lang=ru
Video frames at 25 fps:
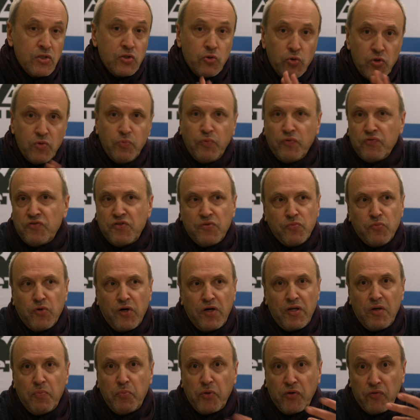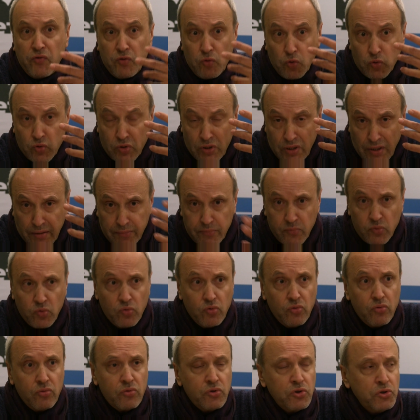Судя по всему, они приведут к
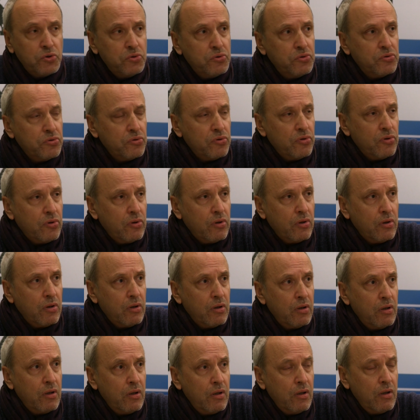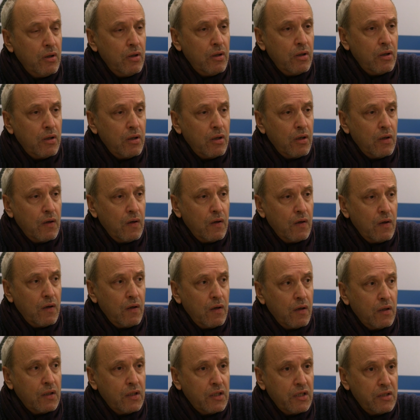тому, что
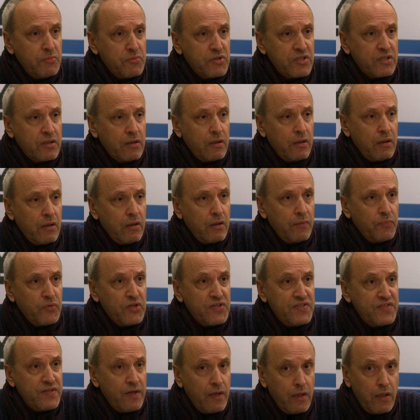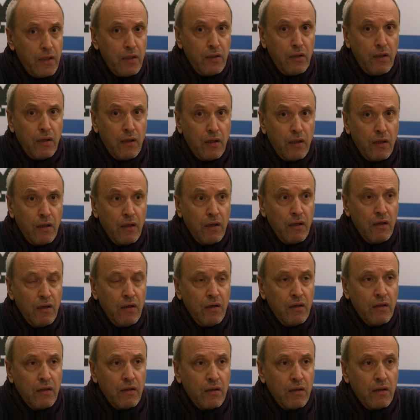э, крымское население
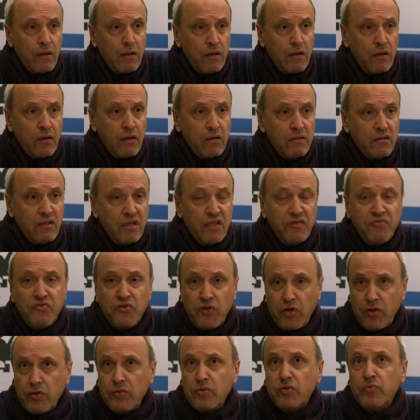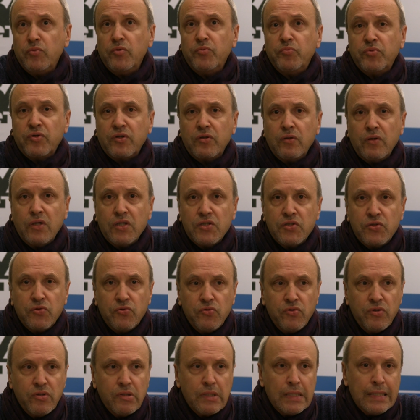э, на референдуме
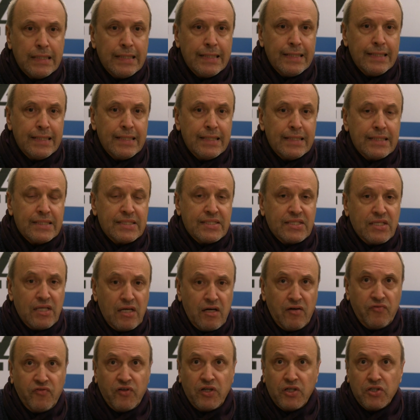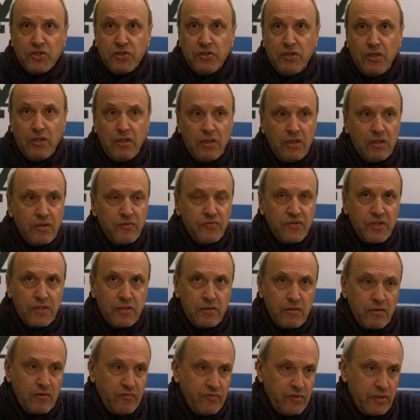проголосует за вхождение в
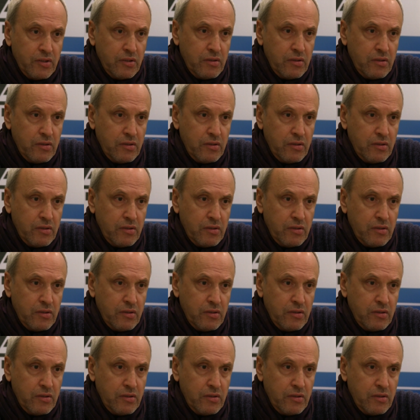состав